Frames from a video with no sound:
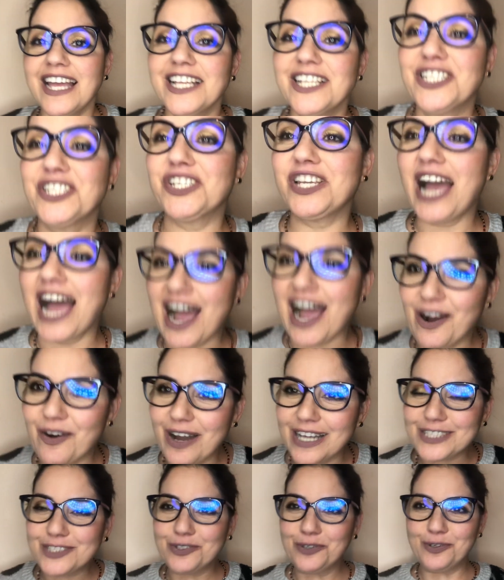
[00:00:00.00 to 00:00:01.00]
Ciao
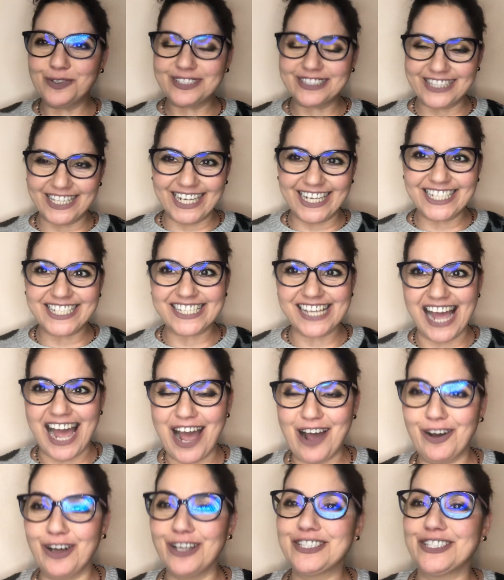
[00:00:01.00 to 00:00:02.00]
a tutti,
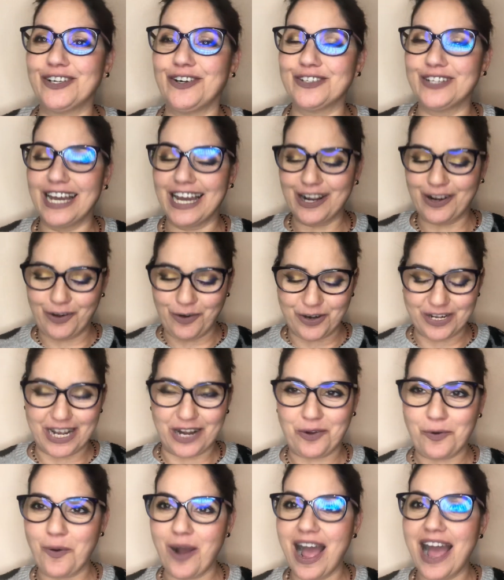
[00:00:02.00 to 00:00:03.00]
ciao, sono ancora
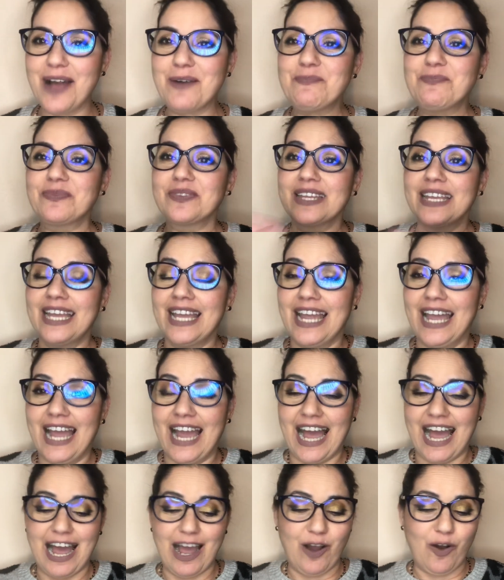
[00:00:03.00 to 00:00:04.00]
qua.
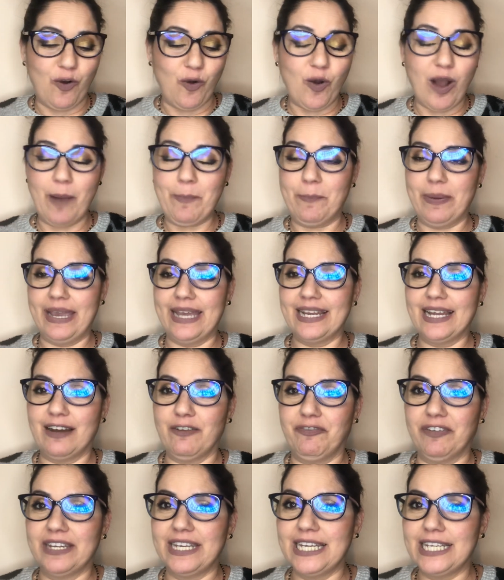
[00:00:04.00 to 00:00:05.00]
Uh, ho appena
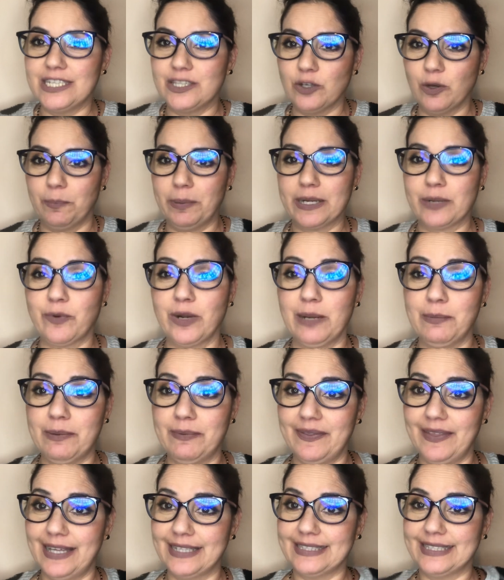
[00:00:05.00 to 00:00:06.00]
finito, per quello mi
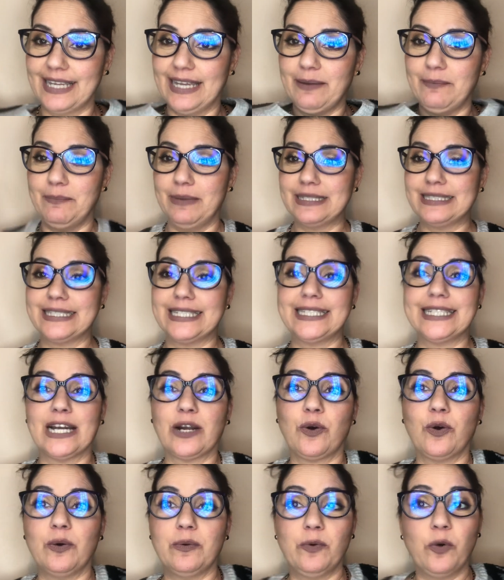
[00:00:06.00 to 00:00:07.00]
vedete vestita
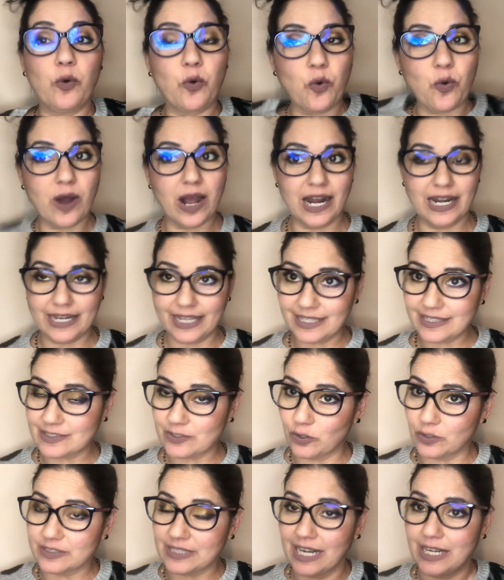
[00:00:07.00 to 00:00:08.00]
uguale.
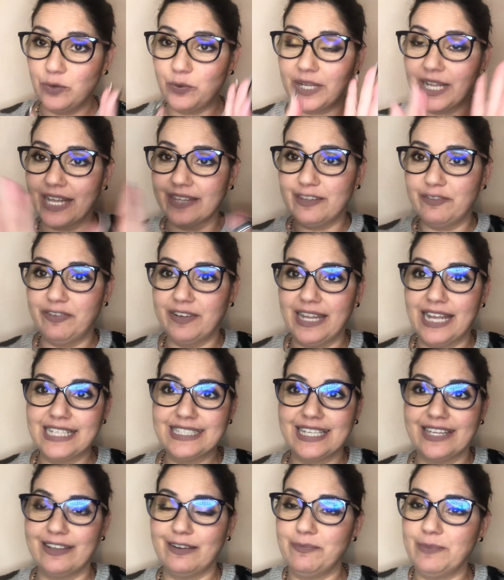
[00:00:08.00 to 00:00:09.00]
L'unica
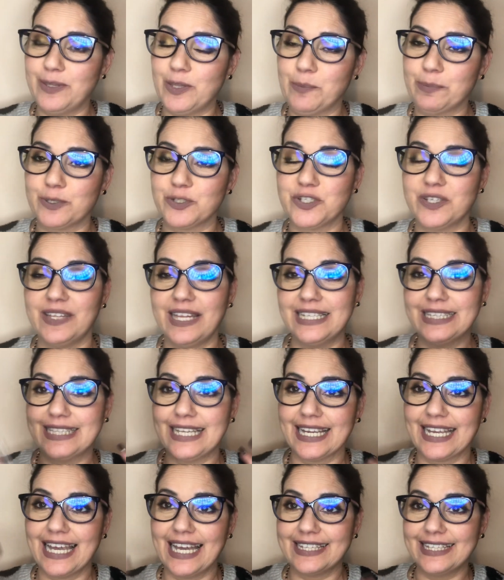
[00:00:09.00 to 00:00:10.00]
differenza del video precedente
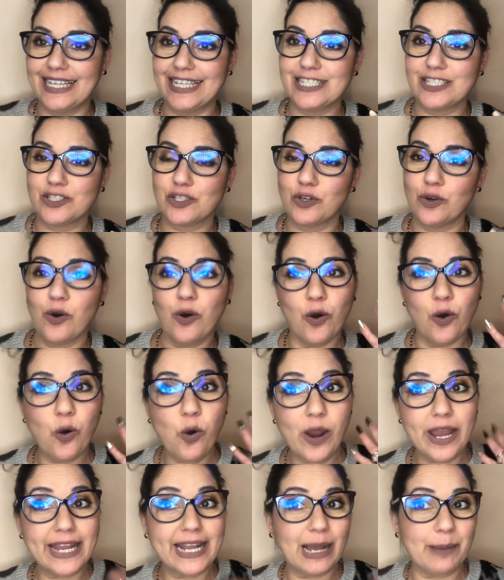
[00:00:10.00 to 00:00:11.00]
è che adesso
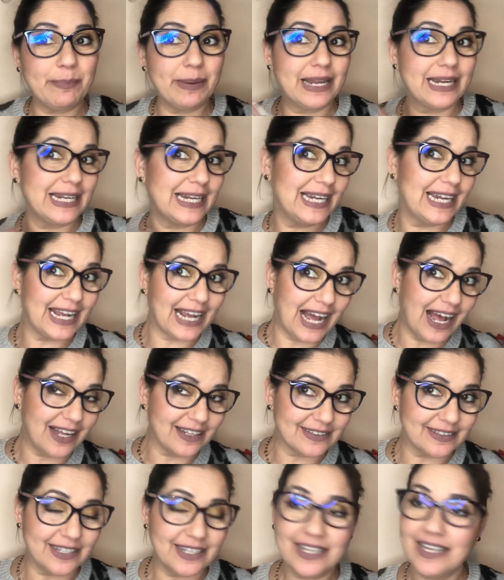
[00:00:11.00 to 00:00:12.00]
ho i capelli
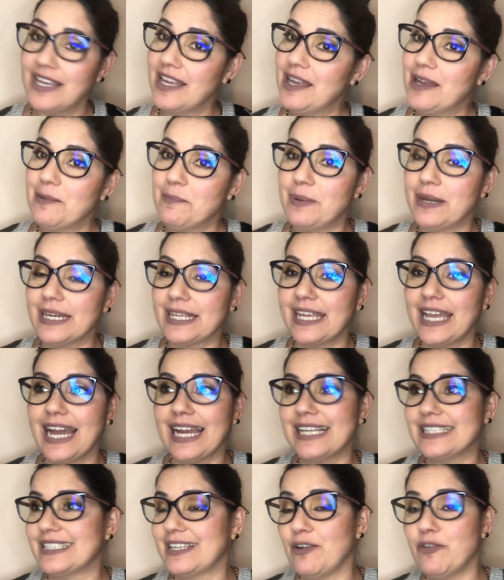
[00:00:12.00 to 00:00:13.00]
legati, perché
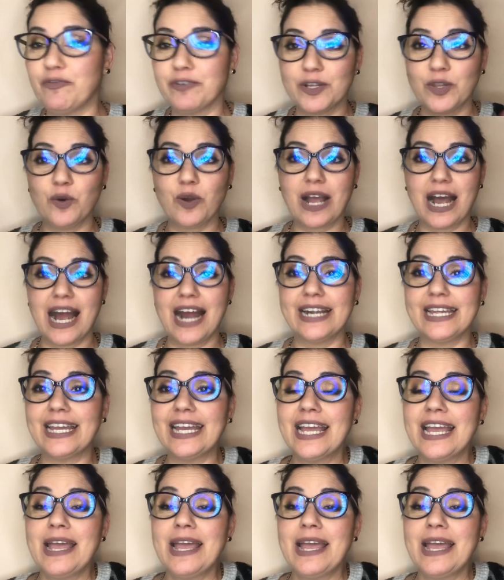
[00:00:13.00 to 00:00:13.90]
anche se ho un freddo cane,